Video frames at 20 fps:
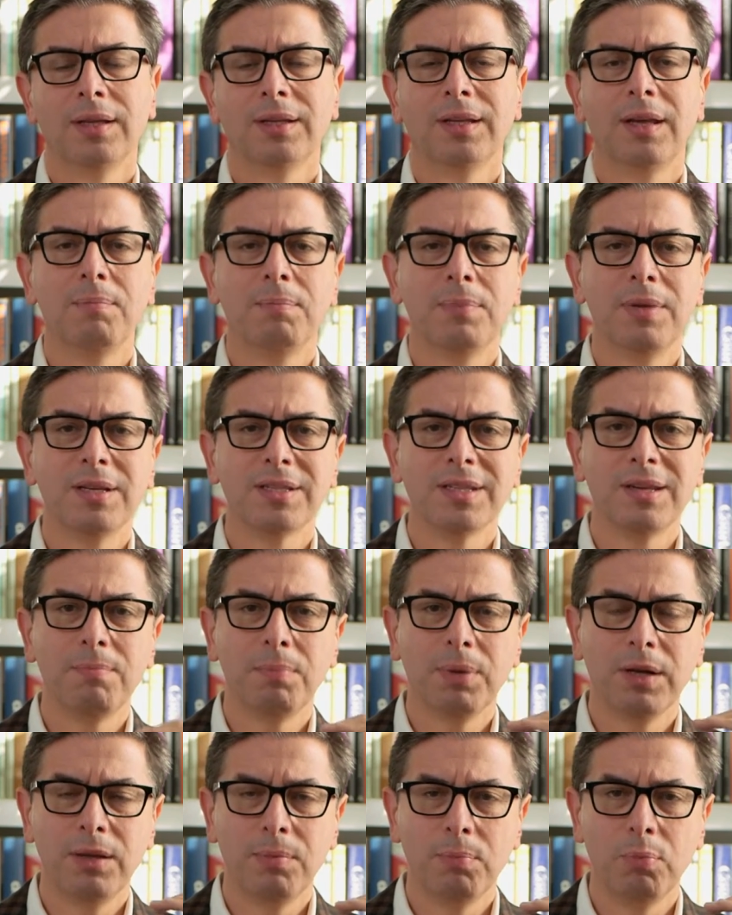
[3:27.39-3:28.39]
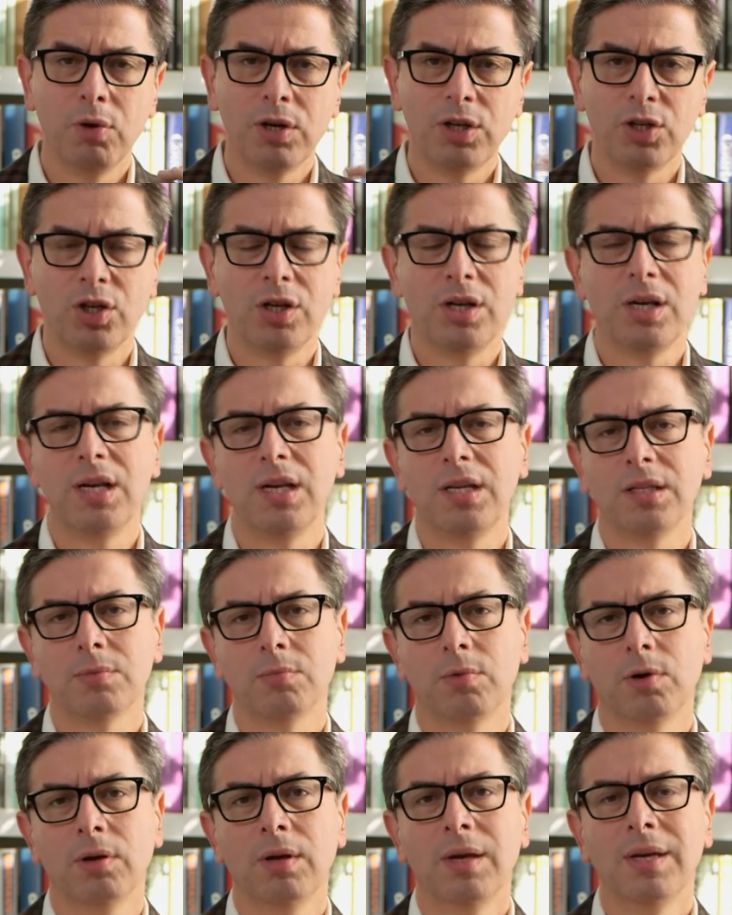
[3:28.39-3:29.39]
tende sempre di più al
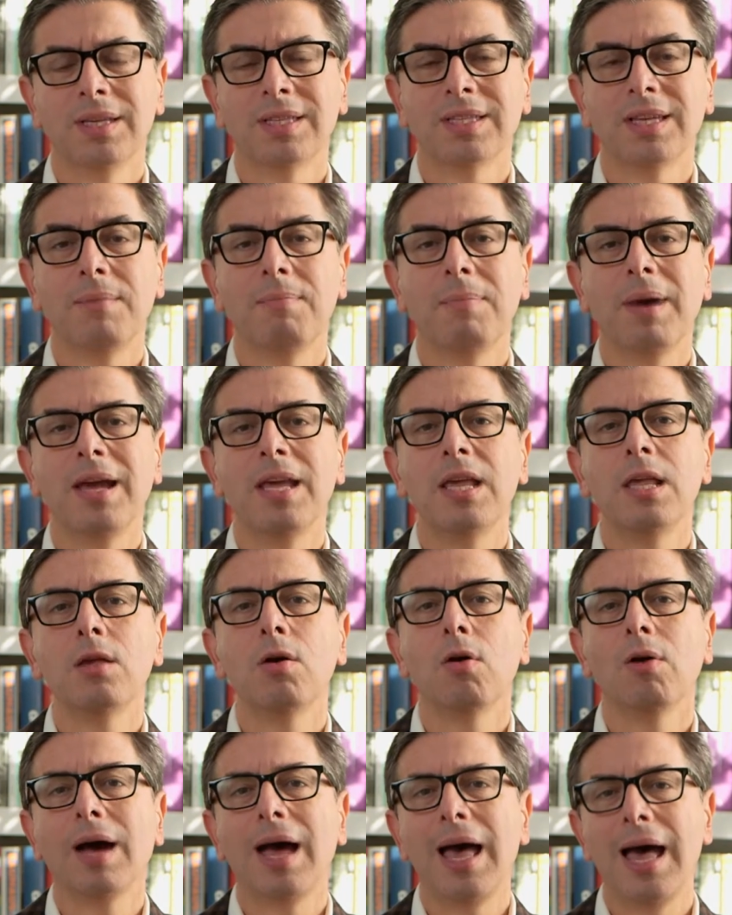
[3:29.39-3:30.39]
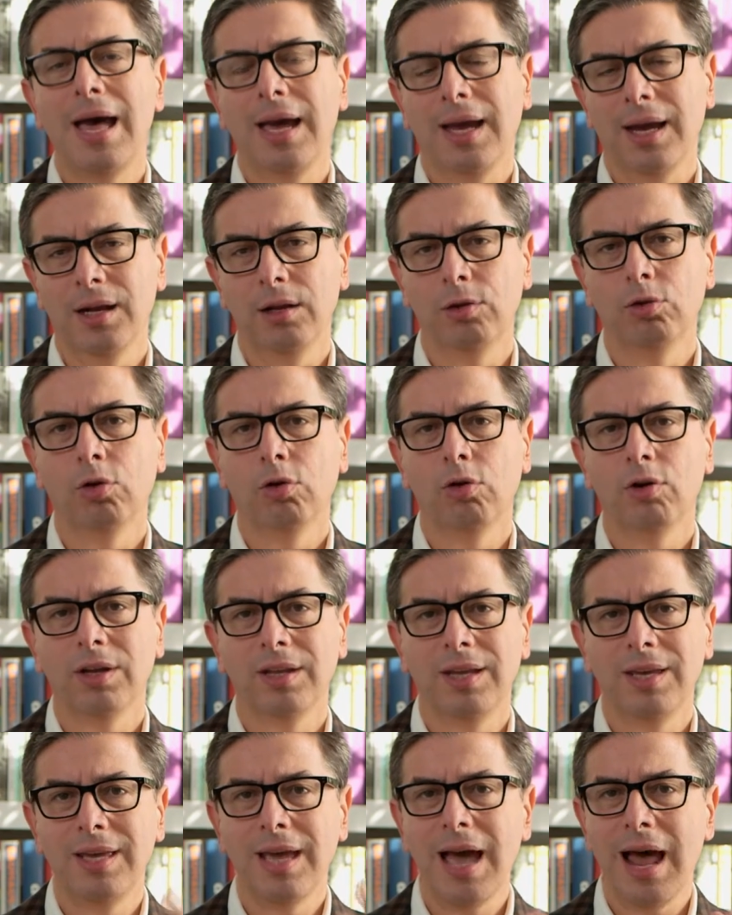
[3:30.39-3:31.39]
cinismo, sembra ignorare il dolore
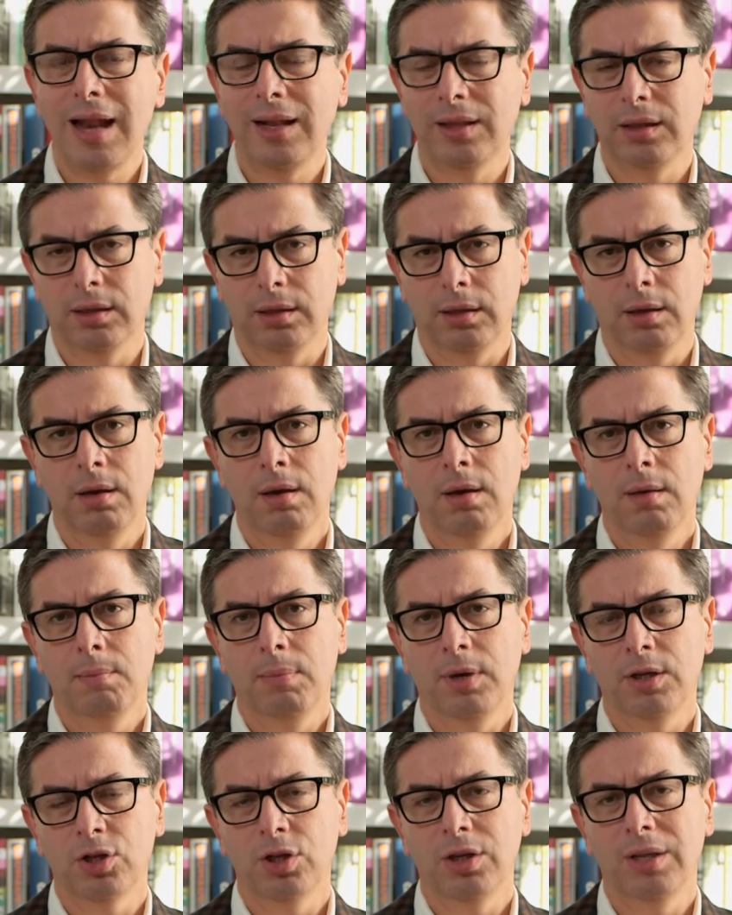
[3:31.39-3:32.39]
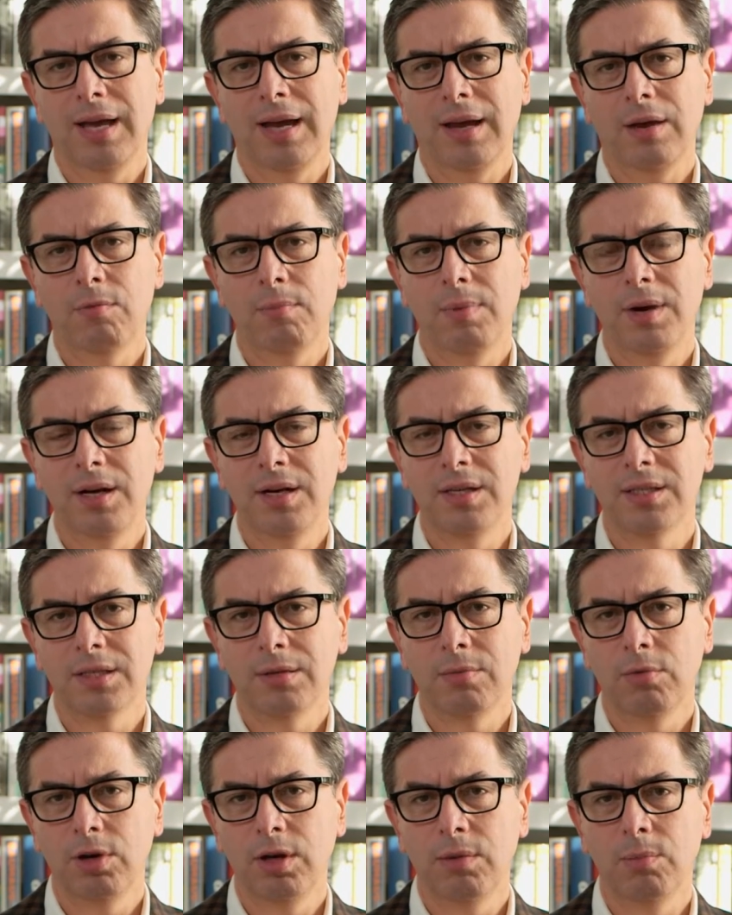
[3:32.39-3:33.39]
degli altri, per citare un
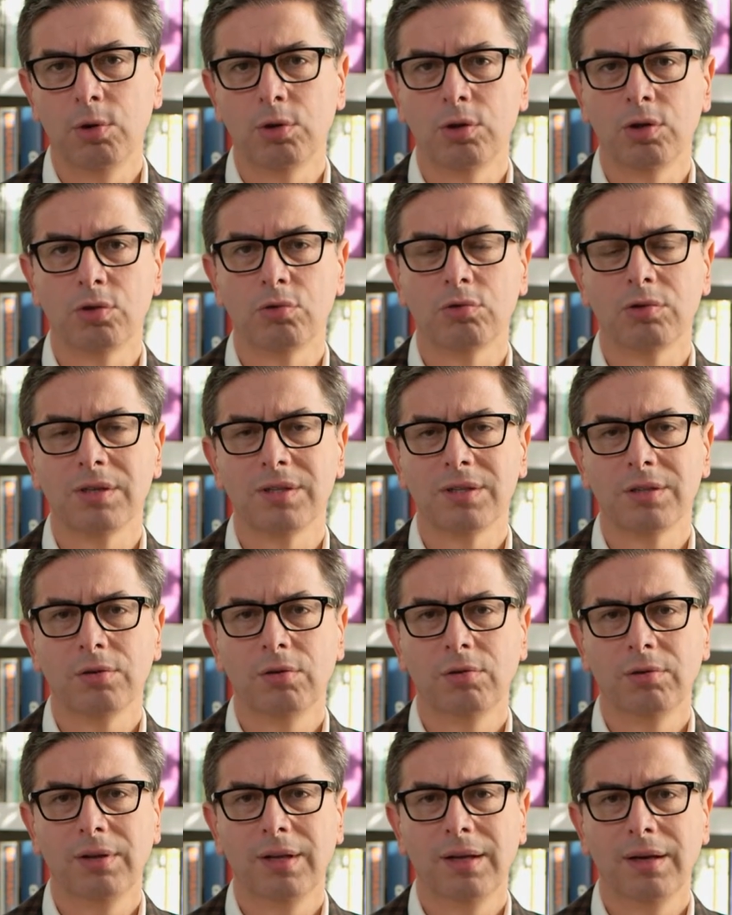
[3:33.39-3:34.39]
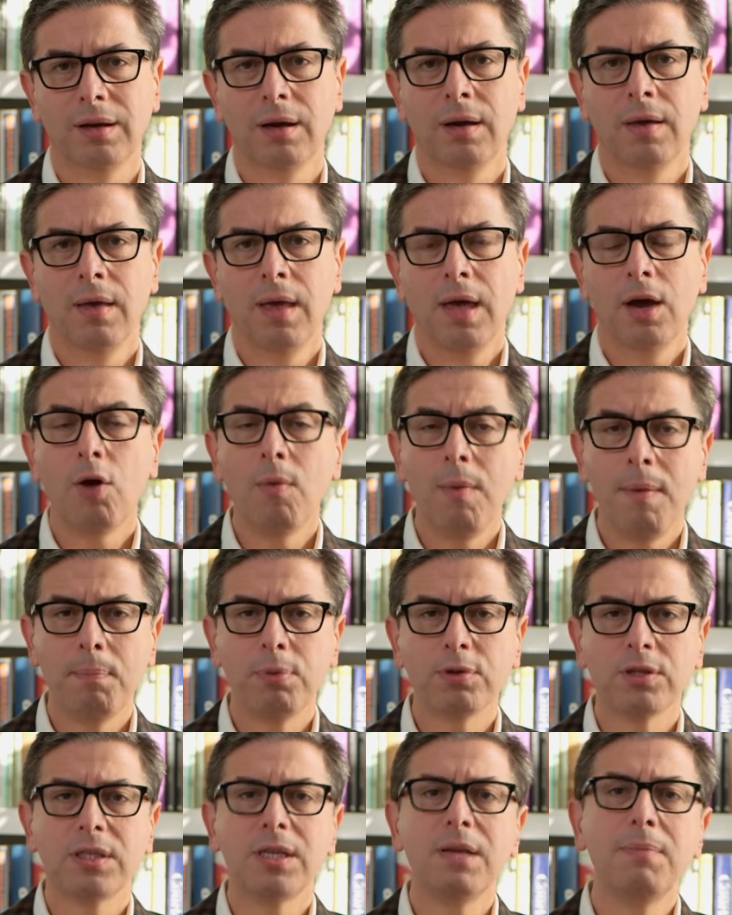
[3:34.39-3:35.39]
bellissimo libro di Susan Sontag, com'è
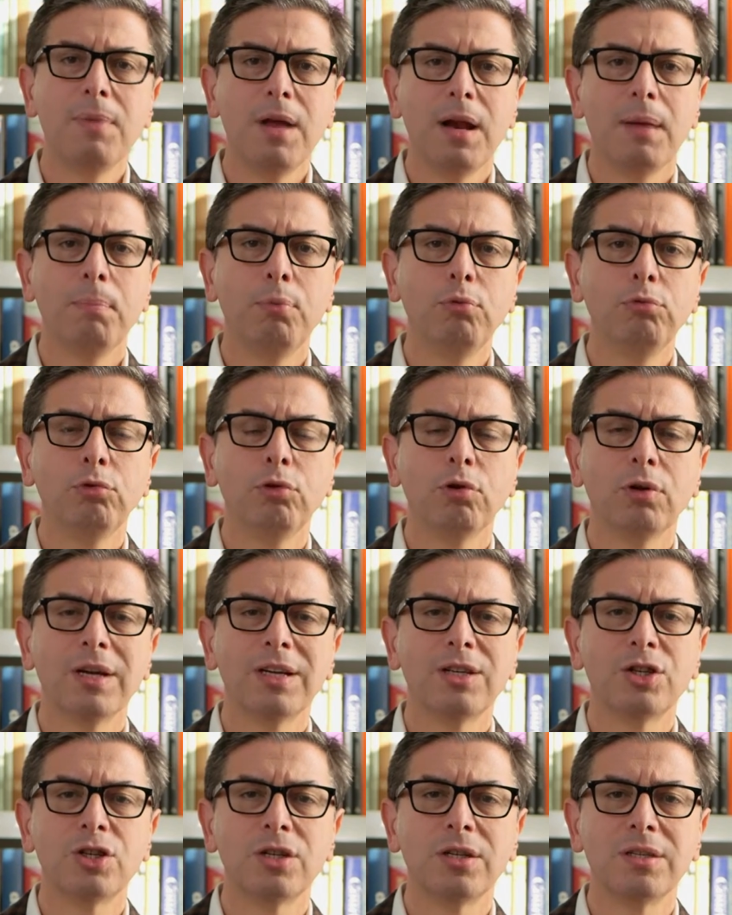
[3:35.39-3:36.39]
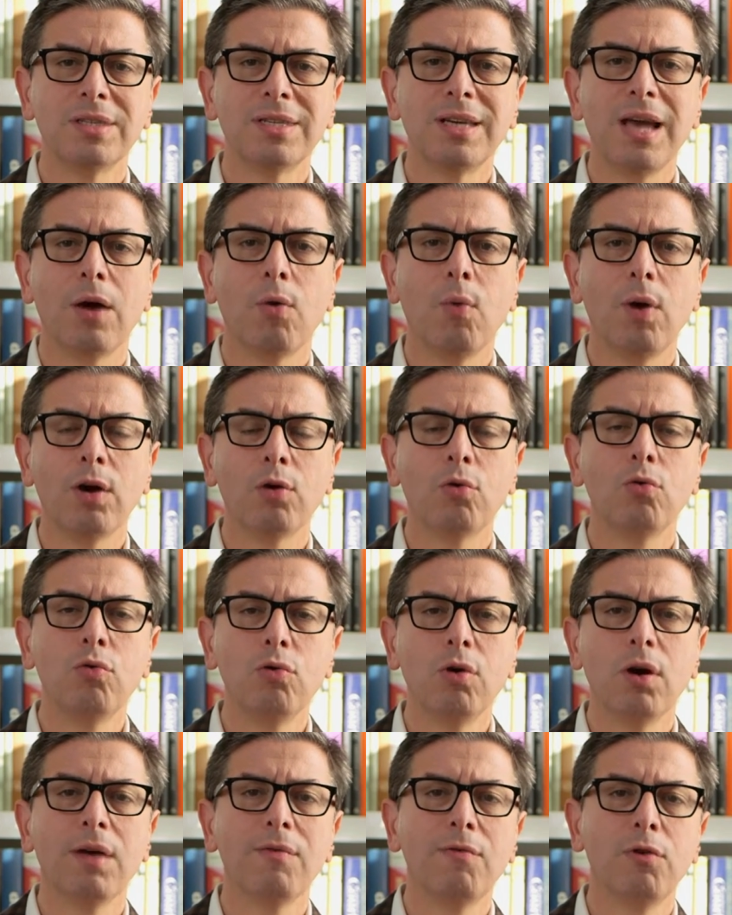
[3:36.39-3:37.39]
possibile appunto che ci sia
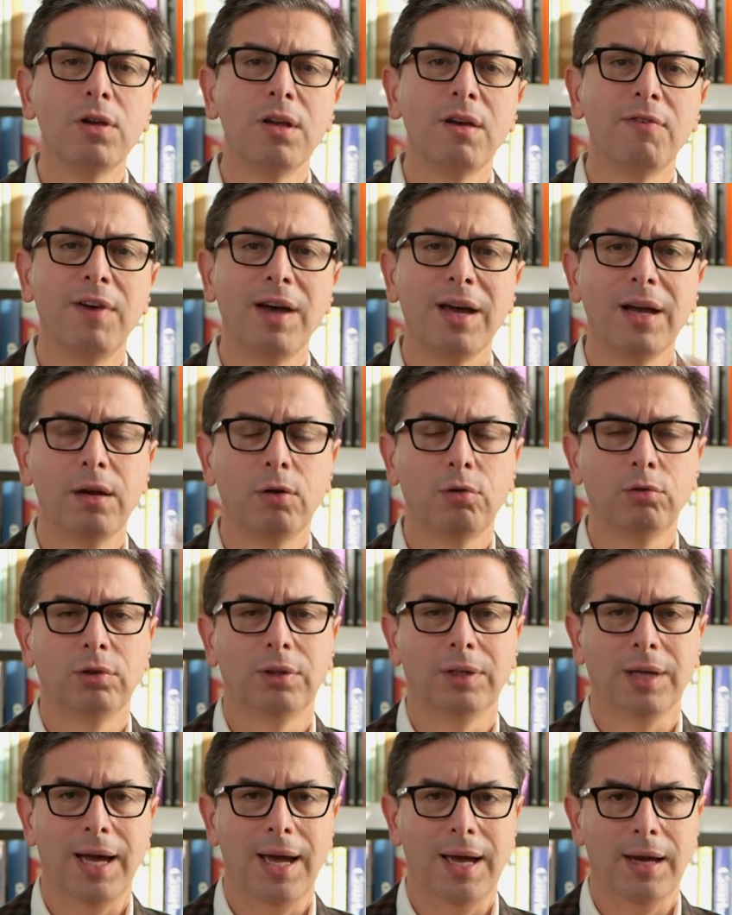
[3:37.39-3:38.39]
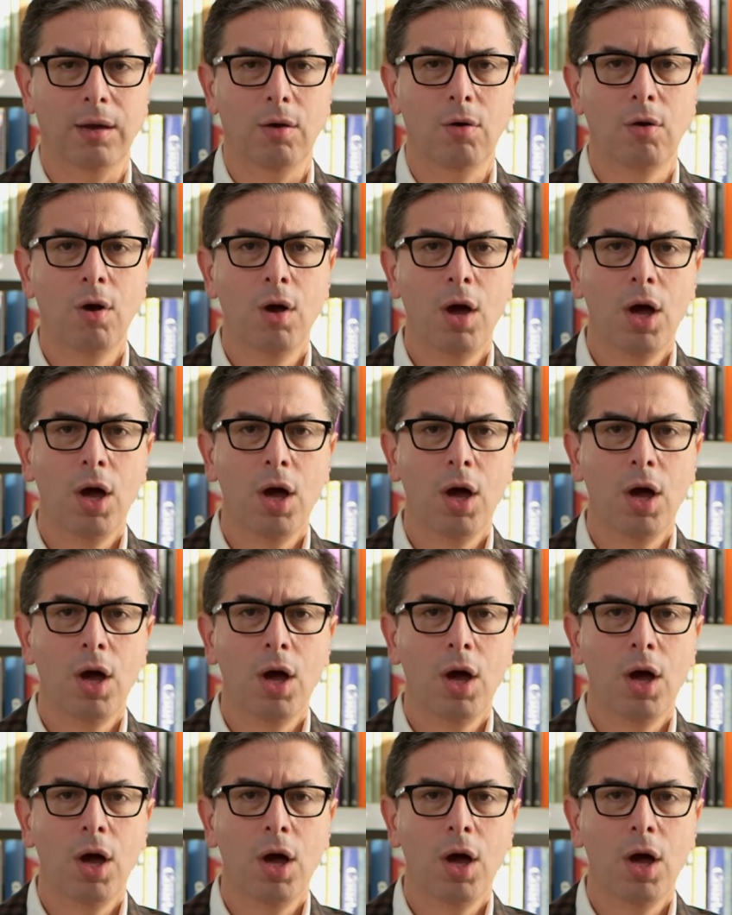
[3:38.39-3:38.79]
qualcuno che voglia fare il contrario?